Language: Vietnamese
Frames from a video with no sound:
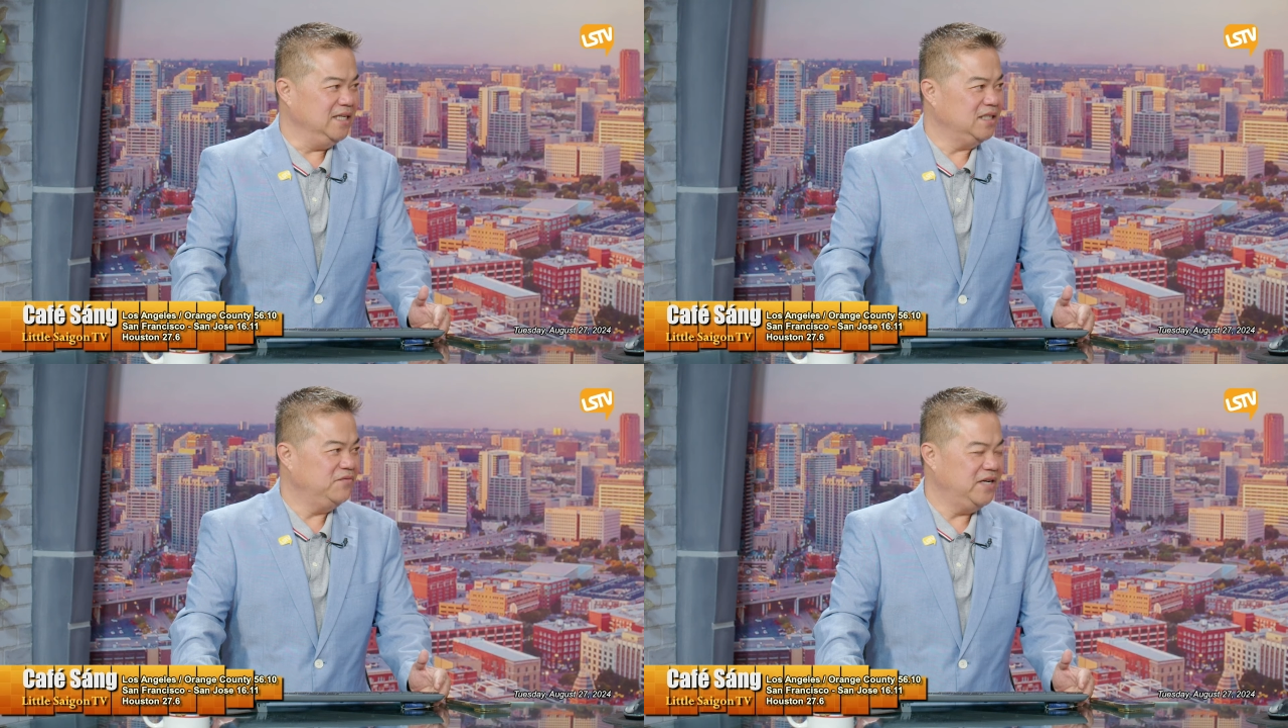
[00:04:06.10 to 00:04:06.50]

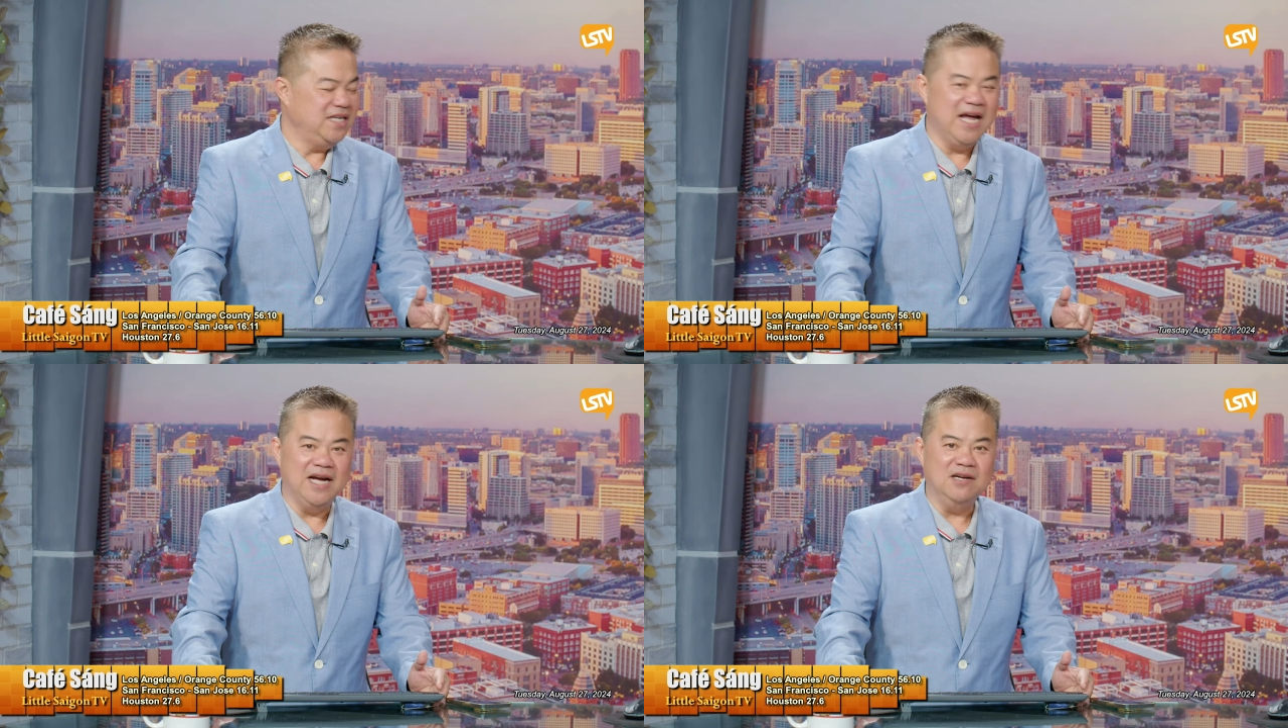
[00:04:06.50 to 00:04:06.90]
những cái
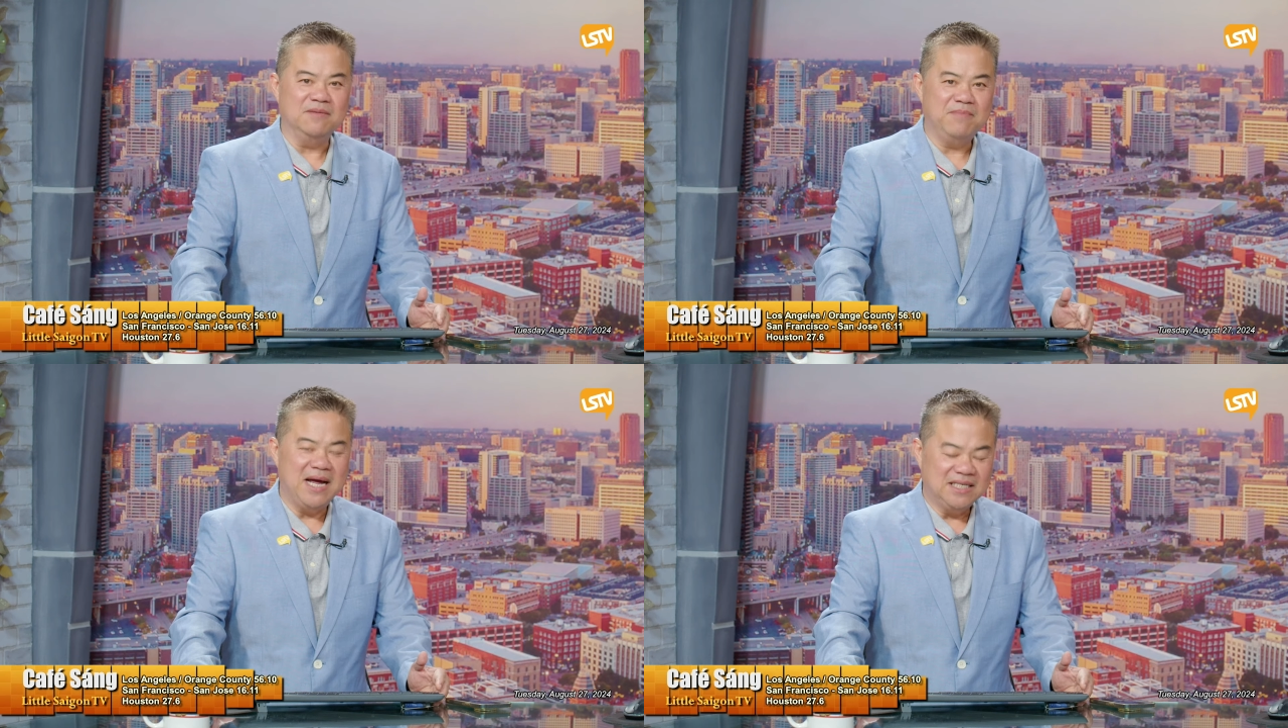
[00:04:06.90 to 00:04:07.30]
vấn đề
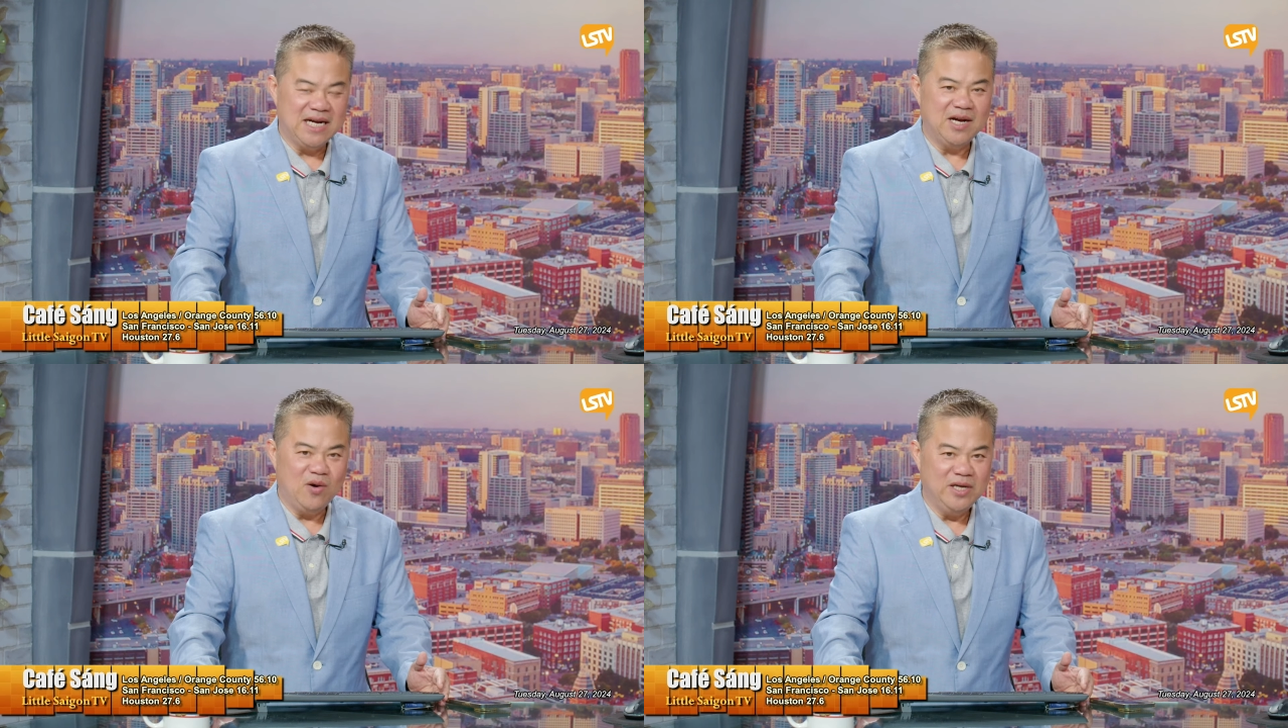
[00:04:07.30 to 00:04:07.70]
được mang
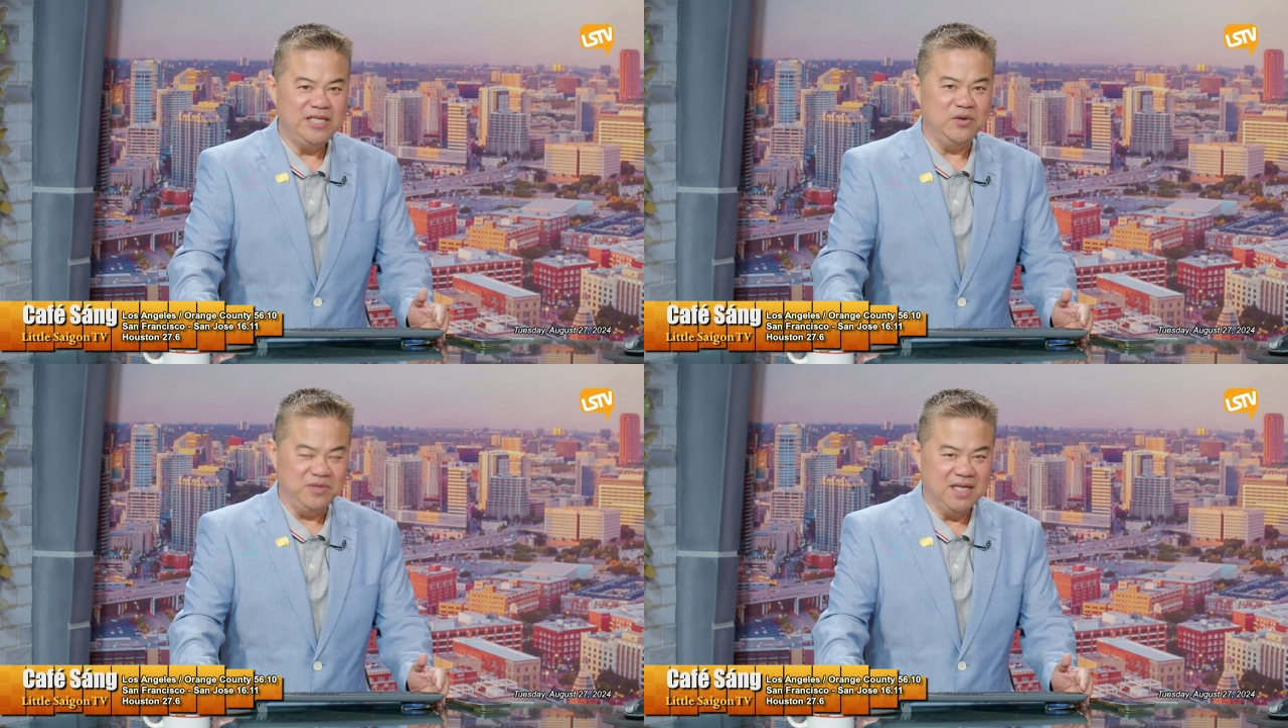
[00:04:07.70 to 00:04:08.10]
ra nói
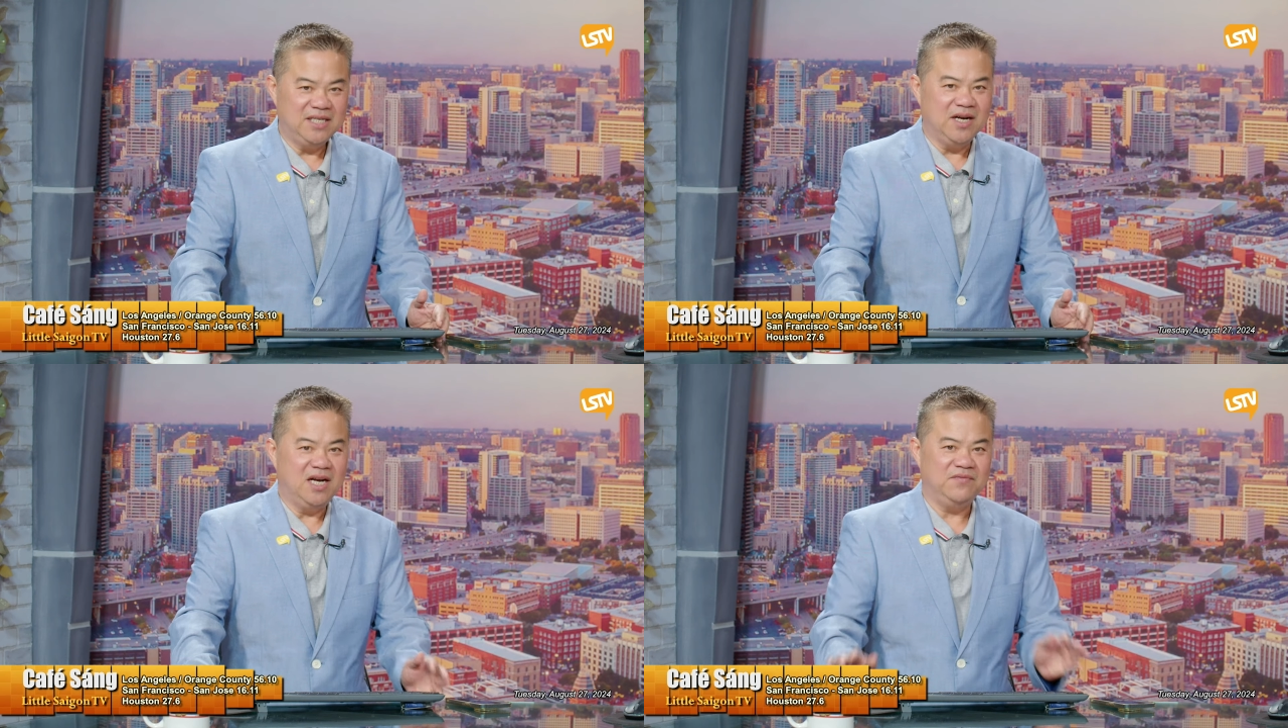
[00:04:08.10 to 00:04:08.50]
nhiều nhất
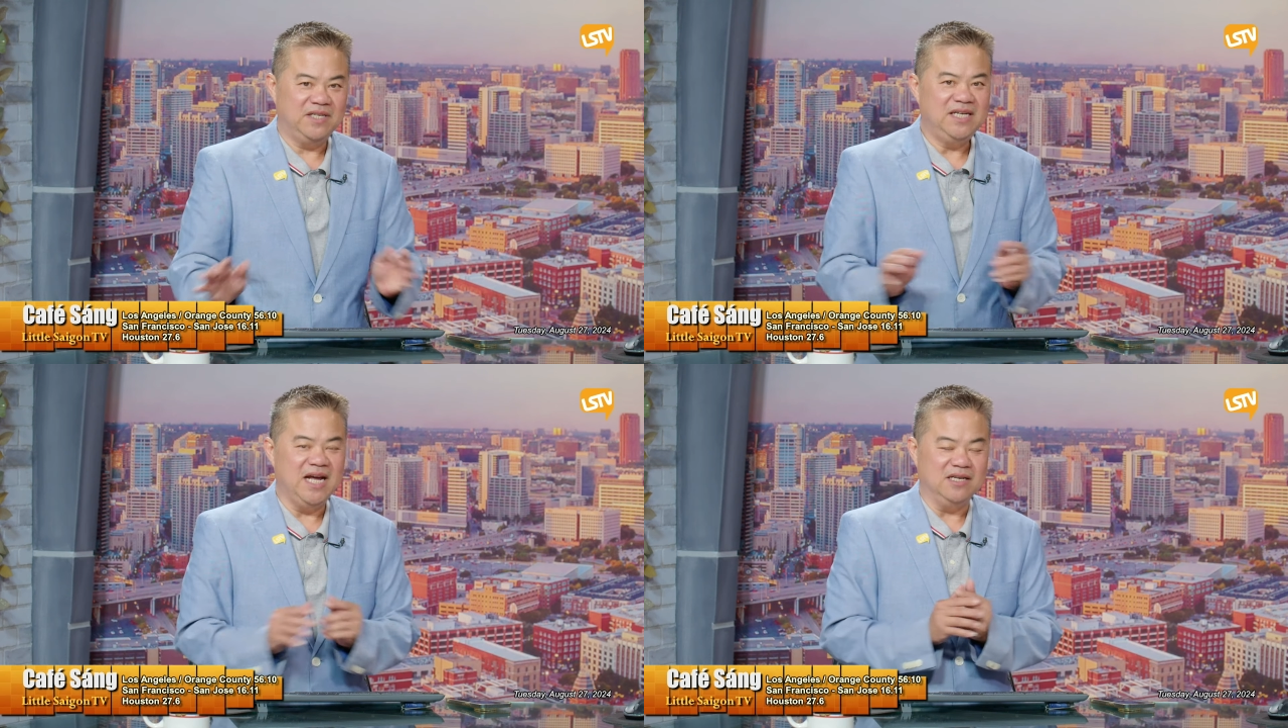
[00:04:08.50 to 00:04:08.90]
đó là
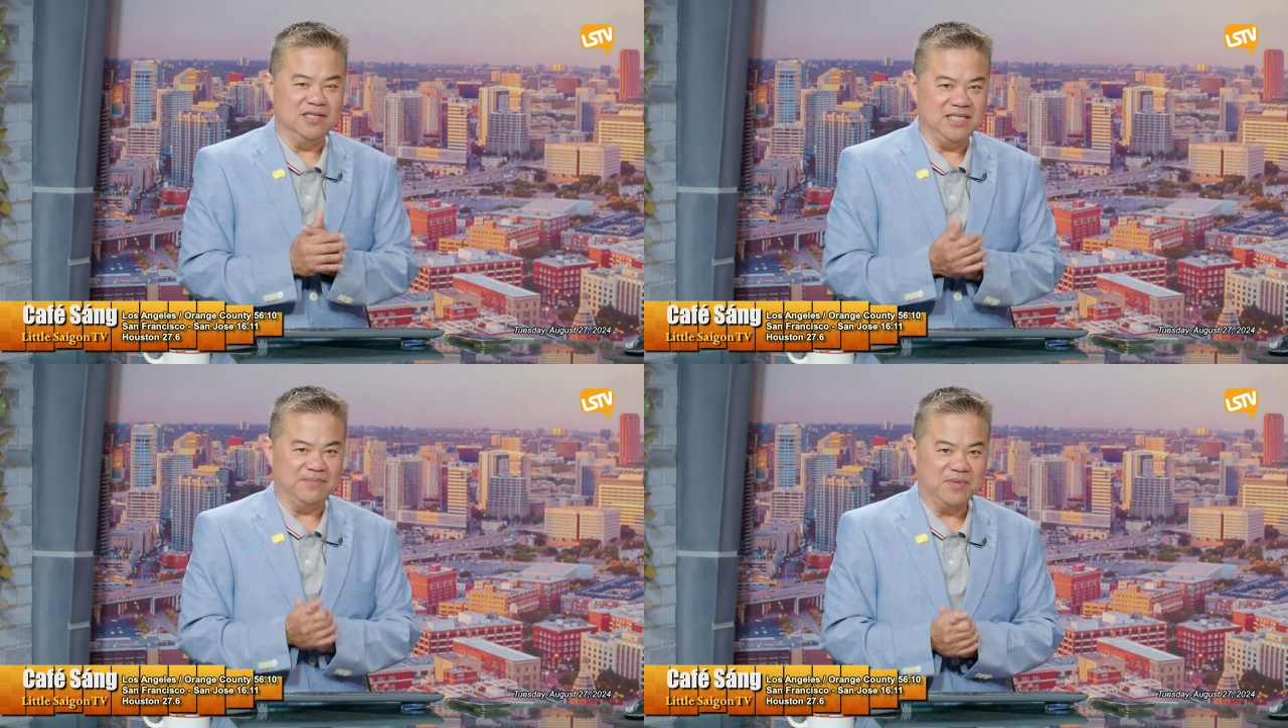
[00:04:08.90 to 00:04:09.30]
vấn đề
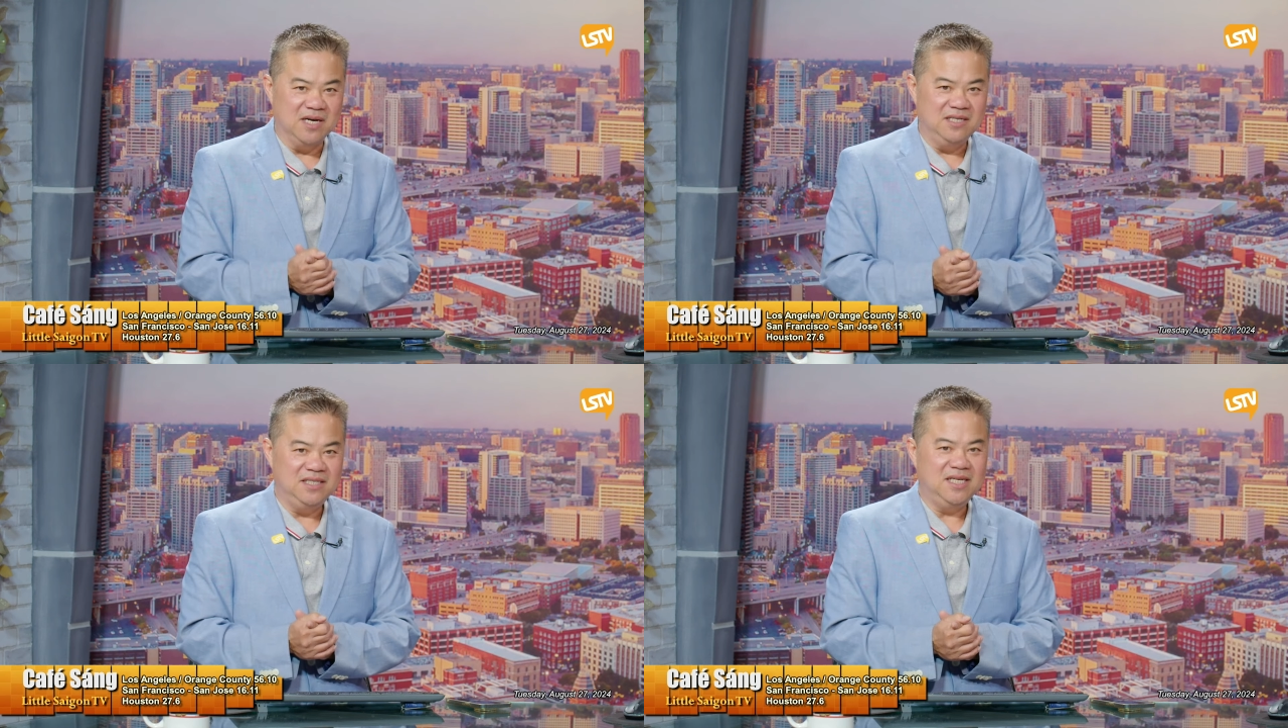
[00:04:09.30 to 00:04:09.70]
người nhập
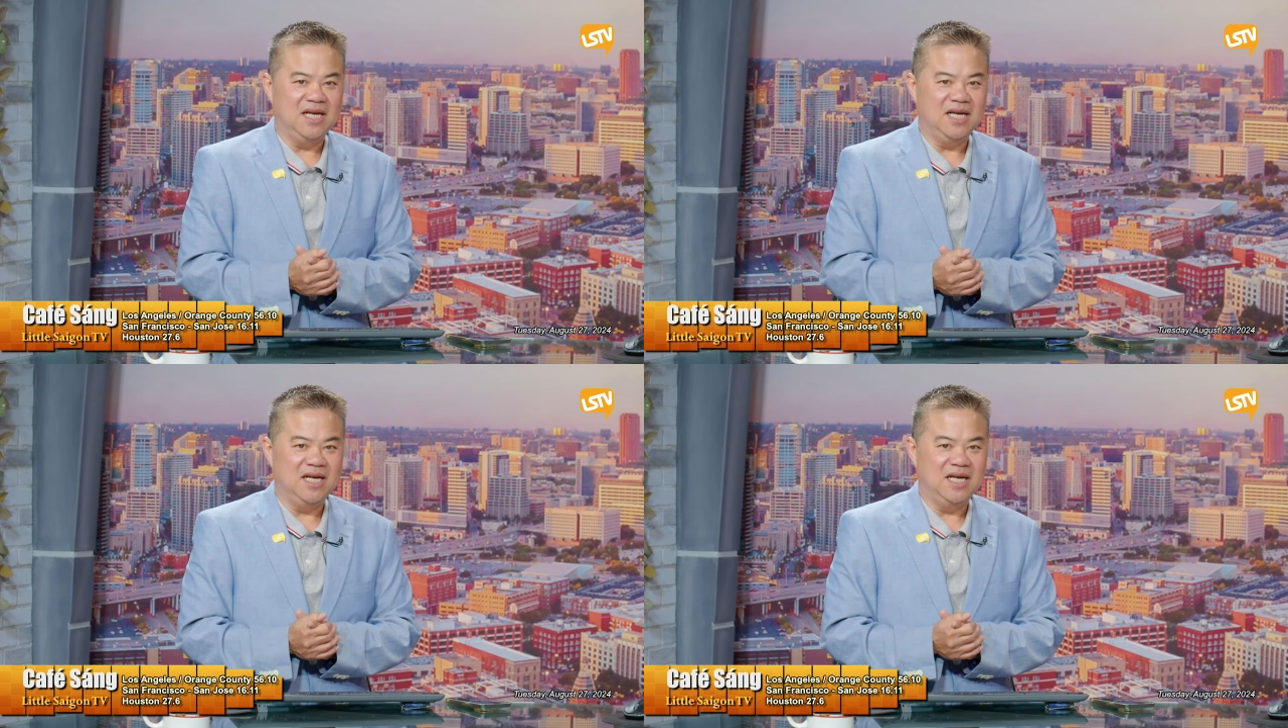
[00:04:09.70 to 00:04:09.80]
cư